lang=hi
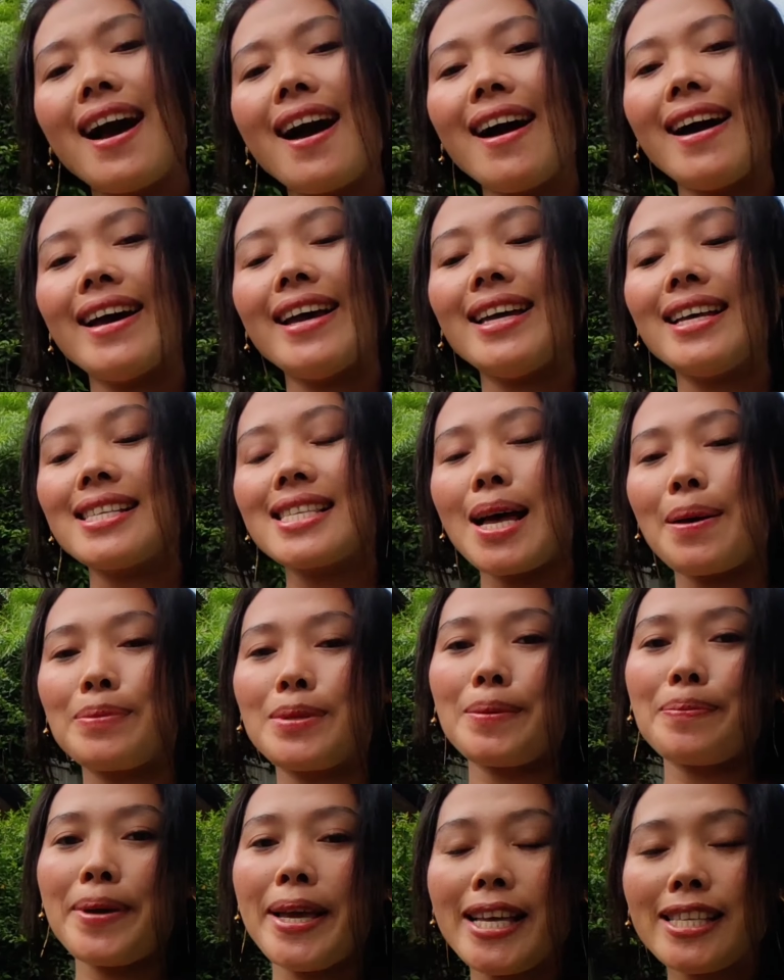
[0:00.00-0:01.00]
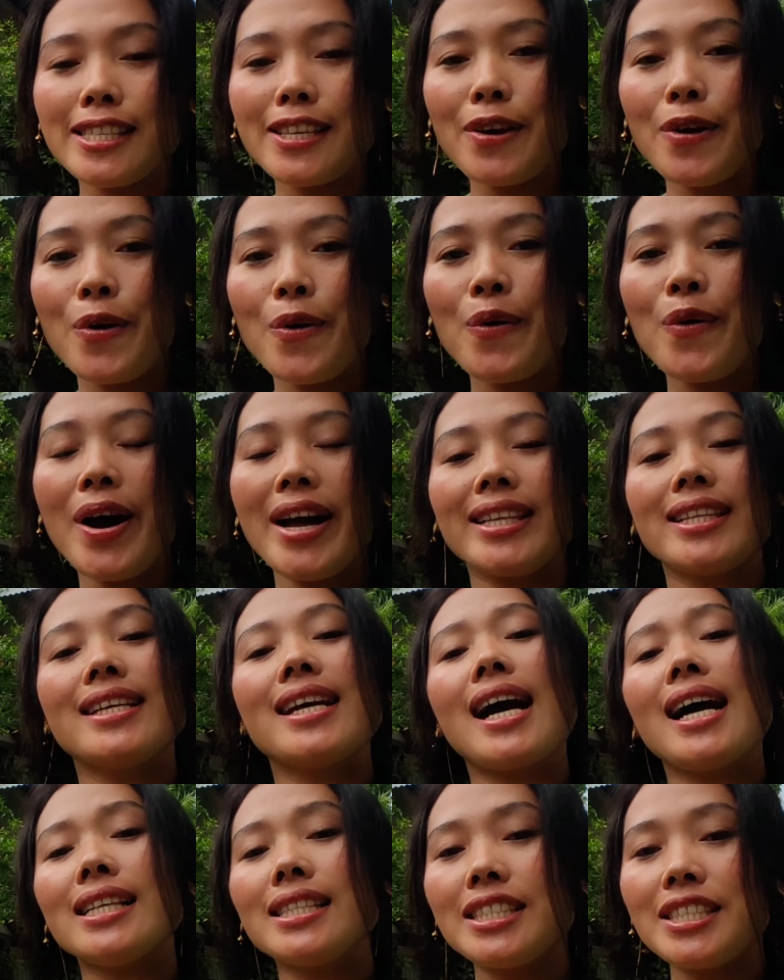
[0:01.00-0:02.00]
Hey guys, आप सब कैसे हो आई
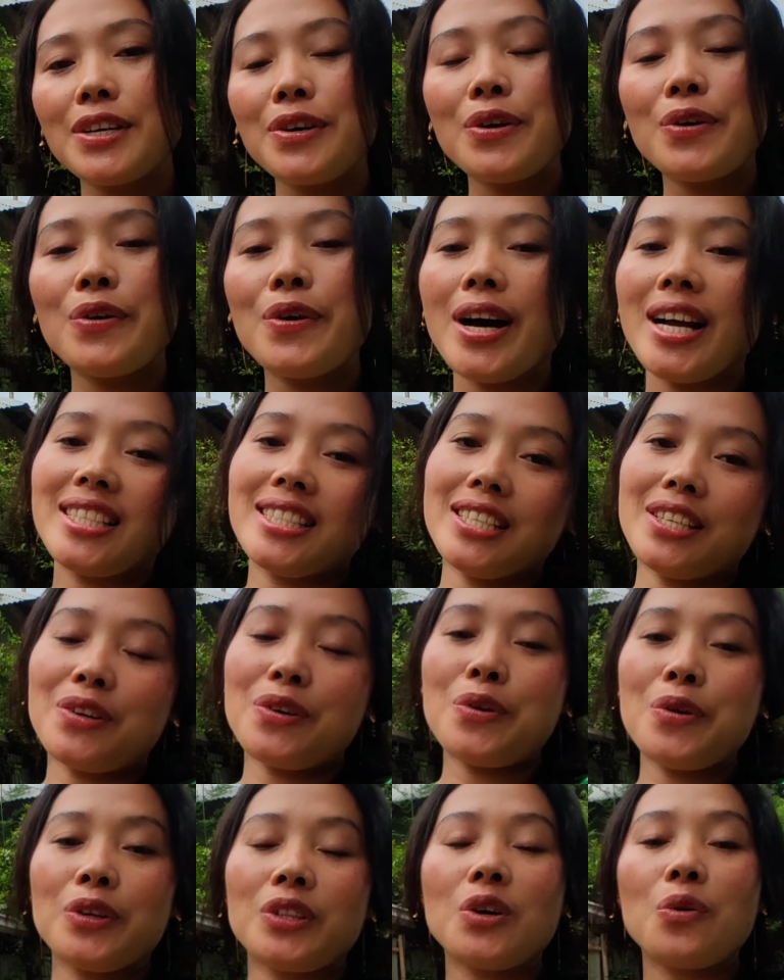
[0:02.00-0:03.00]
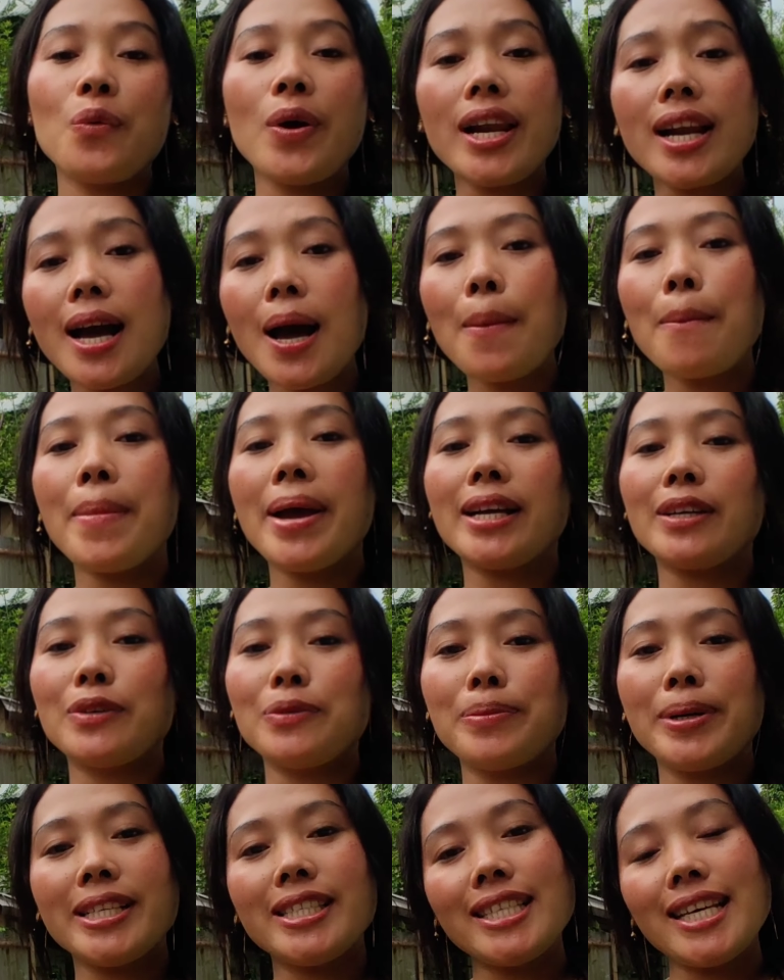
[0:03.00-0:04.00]
थिंक अच्छे हो अच्छे रहो तो वेलकम बैक टू
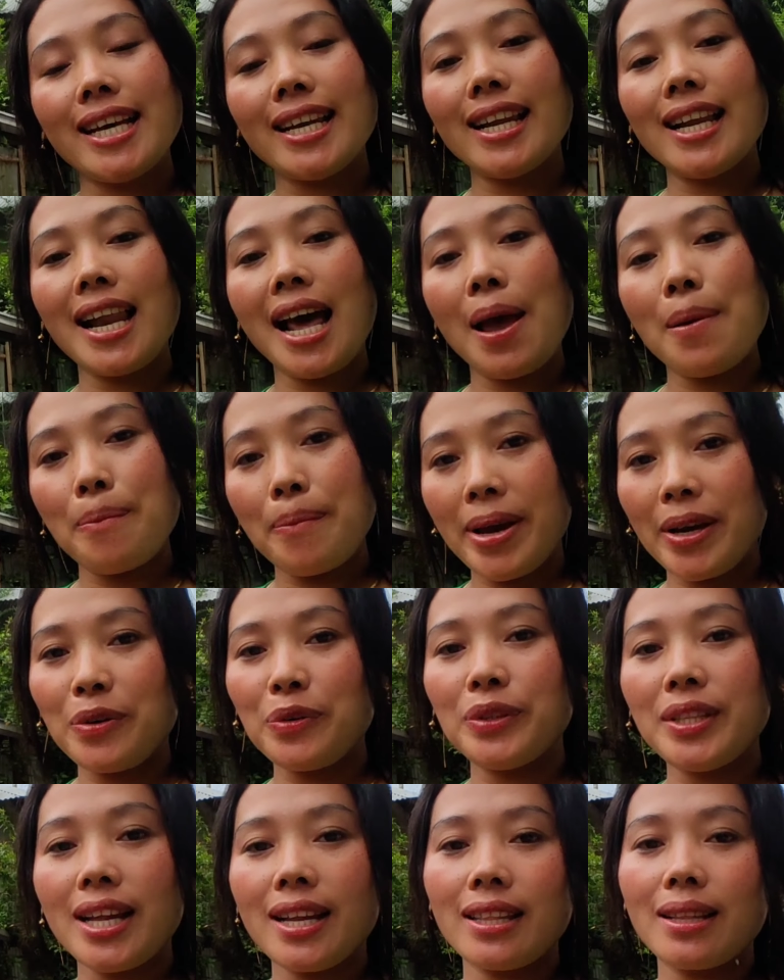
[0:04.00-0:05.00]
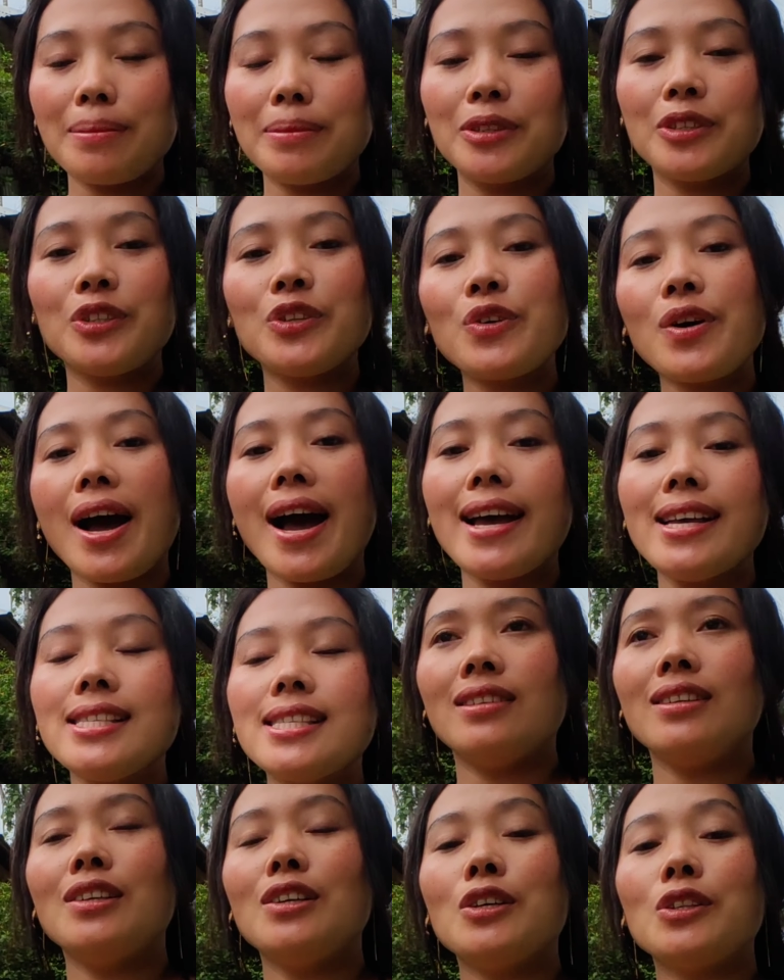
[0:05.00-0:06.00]
माई चैनल आई एम बैक विद अनदर वीडियो तो गाइस
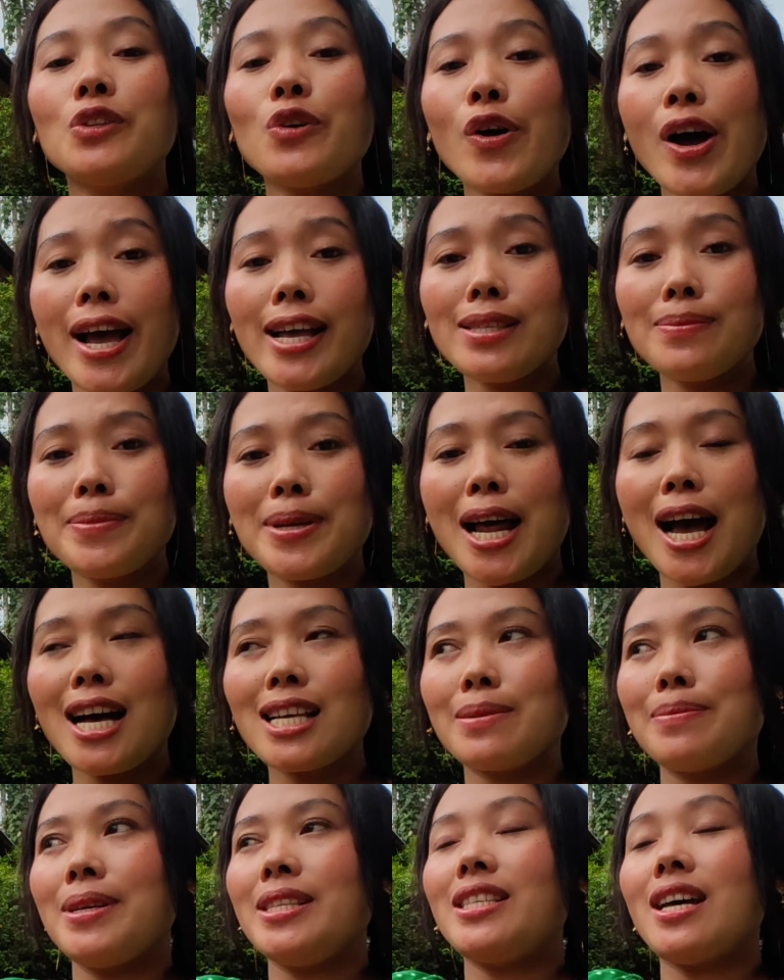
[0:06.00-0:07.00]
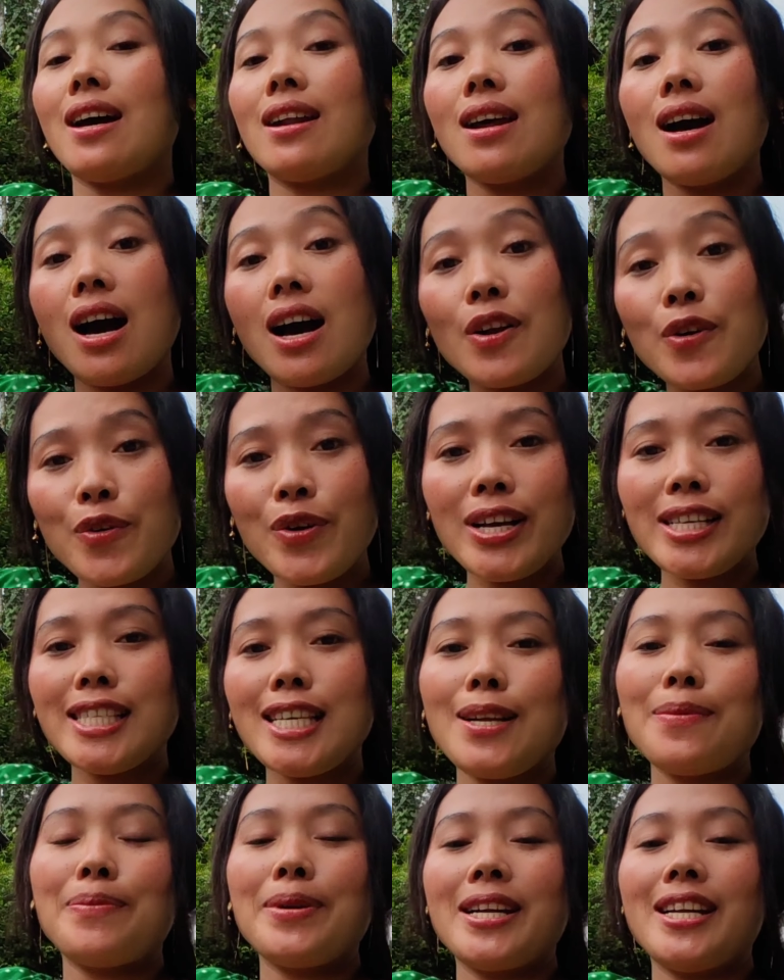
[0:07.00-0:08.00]
तो गाइस मेरा हस्बैंड जा रहा है
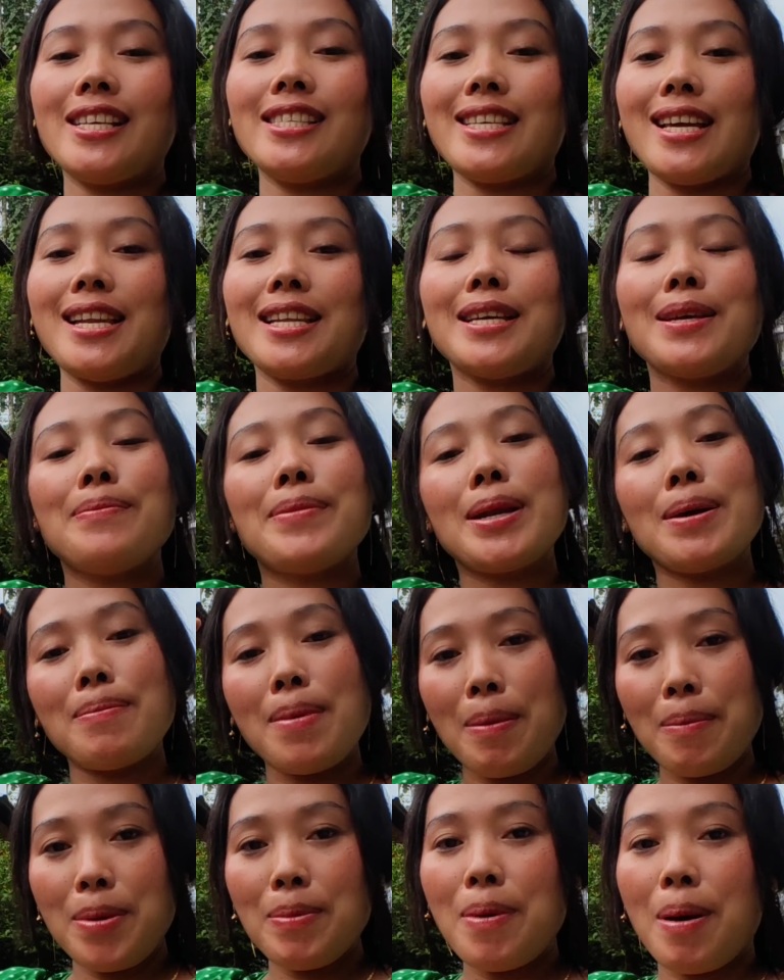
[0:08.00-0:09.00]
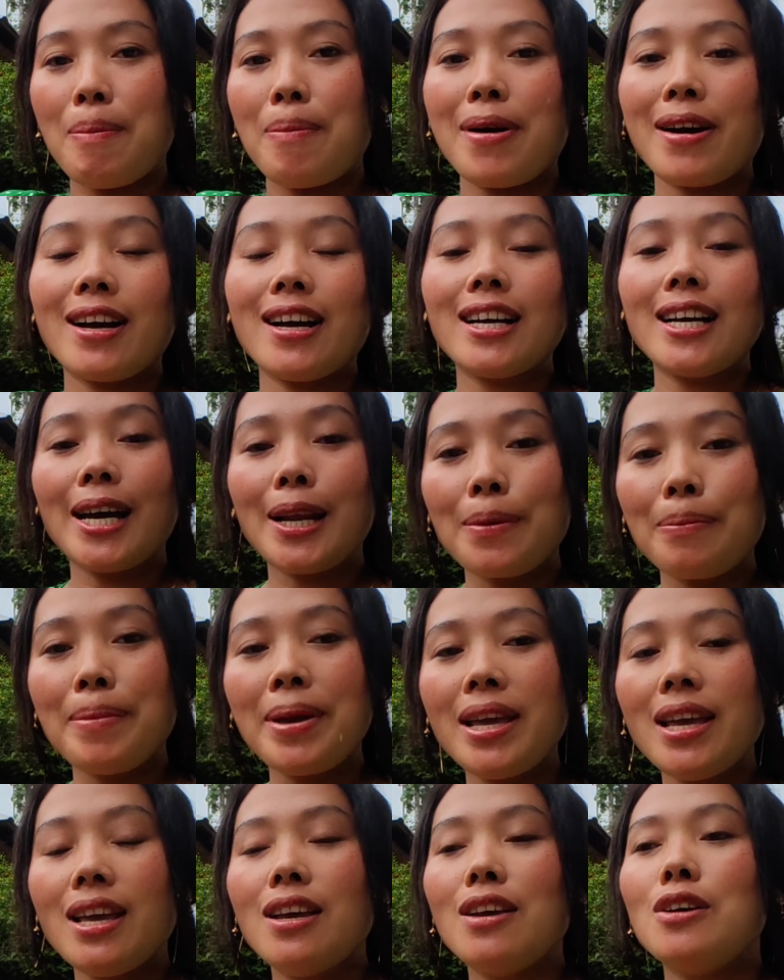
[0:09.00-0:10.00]
अरुणाचल प्रदेश यानी कि मेरा मम्मी पापा का घर
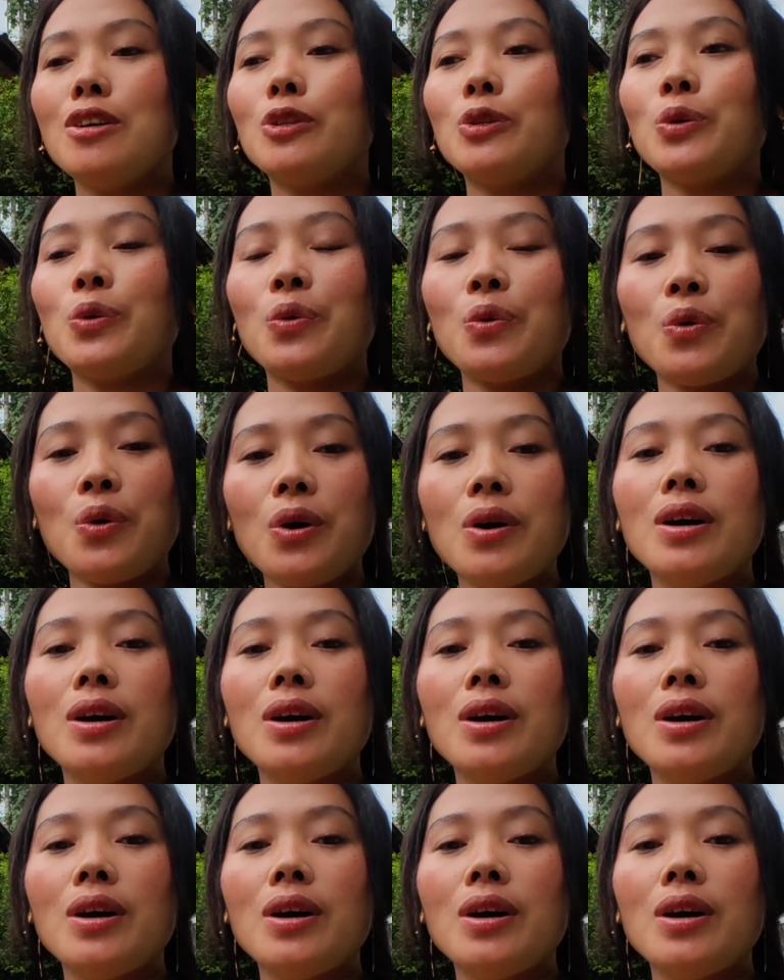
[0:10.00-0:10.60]
में तो